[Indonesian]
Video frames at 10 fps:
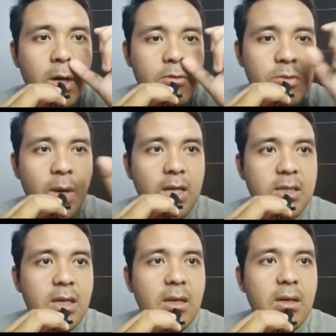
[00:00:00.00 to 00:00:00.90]
bagus banget
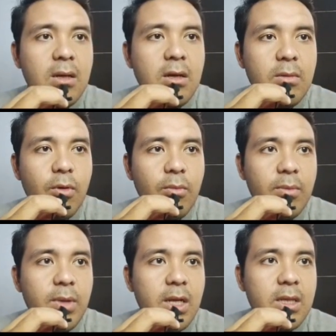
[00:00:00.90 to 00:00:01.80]
sih
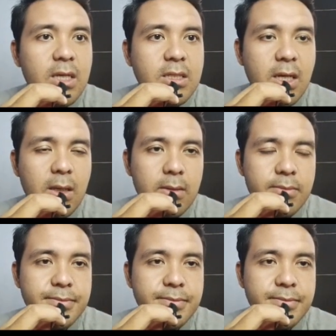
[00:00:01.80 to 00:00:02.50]
probabilitasnya